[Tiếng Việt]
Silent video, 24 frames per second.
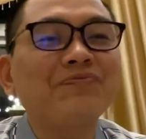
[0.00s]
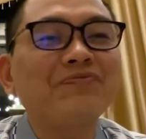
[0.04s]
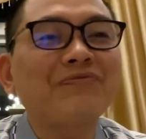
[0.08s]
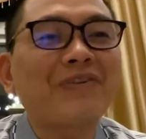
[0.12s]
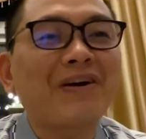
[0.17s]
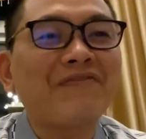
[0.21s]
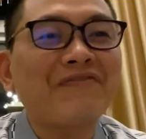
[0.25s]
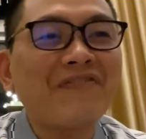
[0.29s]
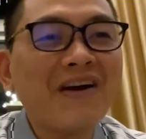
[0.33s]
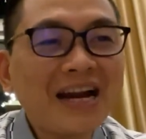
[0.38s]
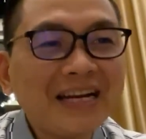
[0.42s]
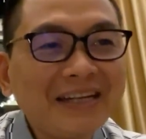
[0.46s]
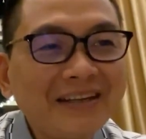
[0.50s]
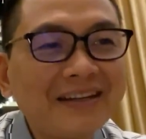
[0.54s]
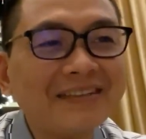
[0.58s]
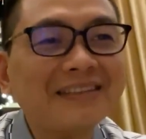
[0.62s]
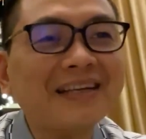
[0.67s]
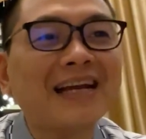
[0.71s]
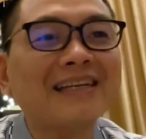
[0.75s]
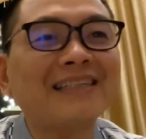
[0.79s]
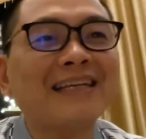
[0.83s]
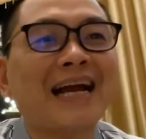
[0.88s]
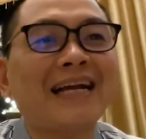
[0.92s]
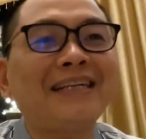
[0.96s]
và phát hiện
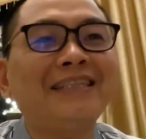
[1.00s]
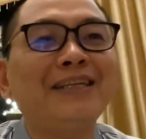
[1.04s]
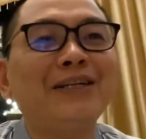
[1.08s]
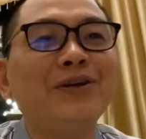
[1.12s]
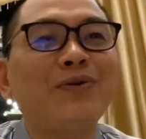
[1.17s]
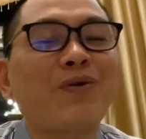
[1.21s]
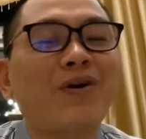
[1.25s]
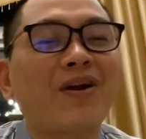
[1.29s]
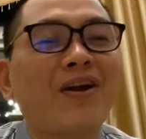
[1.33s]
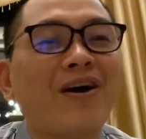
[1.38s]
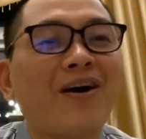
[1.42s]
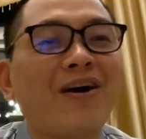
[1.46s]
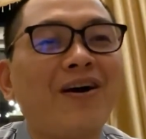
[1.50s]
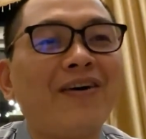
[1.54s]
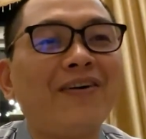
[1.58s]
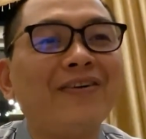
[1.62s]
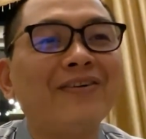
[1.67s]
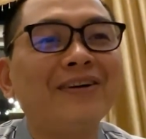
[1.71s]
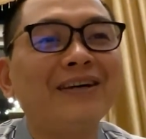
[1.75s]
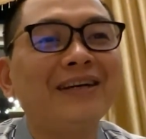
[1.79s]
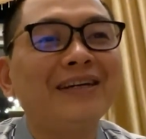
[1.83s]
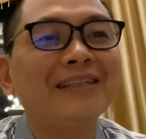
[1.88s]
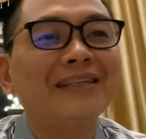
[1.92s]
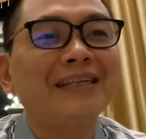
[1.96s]
ra giá trị của nó
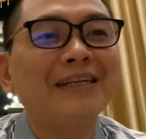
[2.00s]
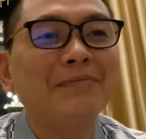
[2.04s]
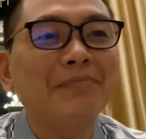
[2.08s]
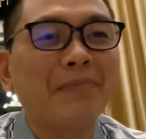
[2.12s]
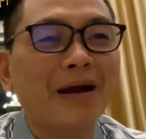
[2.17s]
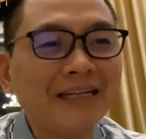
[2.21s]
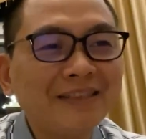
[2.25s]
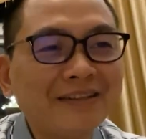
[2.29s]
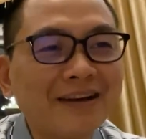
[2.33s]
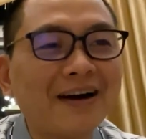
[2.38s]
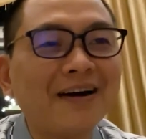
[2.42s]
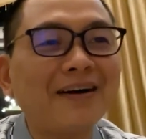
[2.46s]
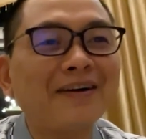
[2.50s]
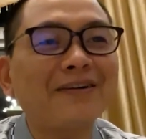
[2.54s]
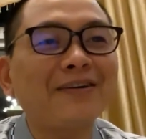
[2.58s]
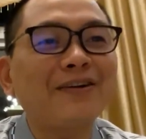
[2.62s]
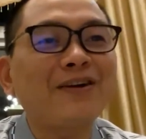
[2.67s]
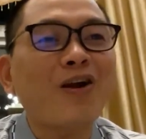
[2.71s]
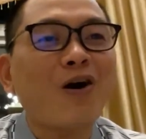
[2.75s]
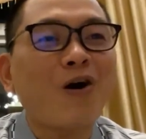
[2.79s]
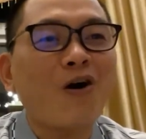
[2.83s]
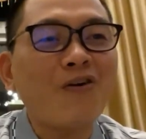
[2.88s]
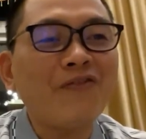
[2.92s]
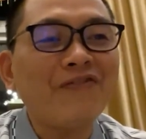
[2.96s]
thì bấy giờ
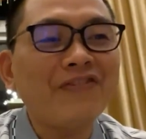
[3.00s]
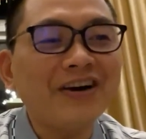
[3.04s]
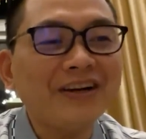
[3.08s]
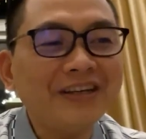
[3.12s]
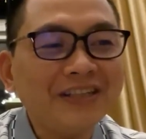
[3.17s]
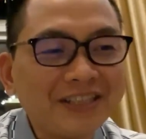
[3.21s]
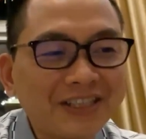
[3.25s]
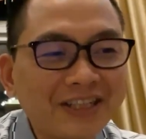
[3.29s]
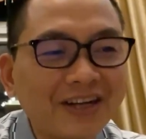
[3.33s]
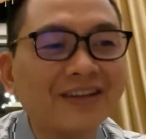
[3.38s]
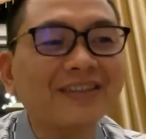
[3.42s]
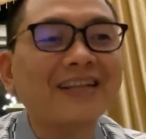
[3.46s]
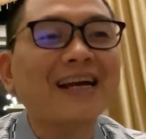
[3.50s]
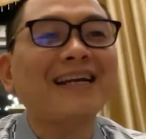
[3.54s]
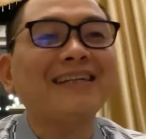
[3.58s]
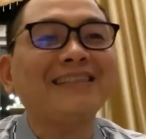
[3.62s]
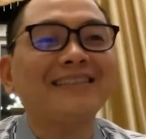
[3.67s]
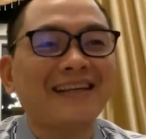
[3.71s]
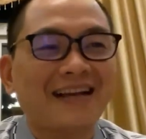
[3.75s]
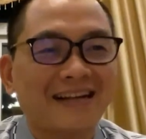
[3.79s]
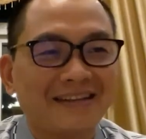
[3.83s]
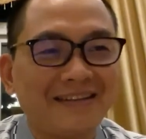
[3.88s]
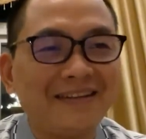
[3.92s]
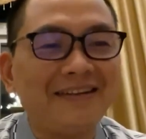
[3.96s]
nó mới trở
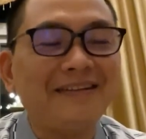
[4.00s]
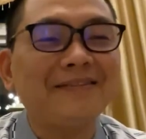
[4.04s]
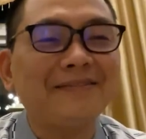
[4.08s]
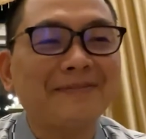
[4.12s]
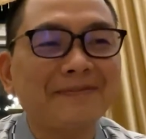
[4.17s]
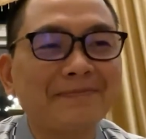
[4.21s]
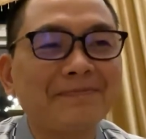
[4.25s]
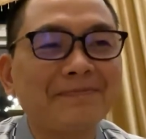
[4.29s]
thành giá trị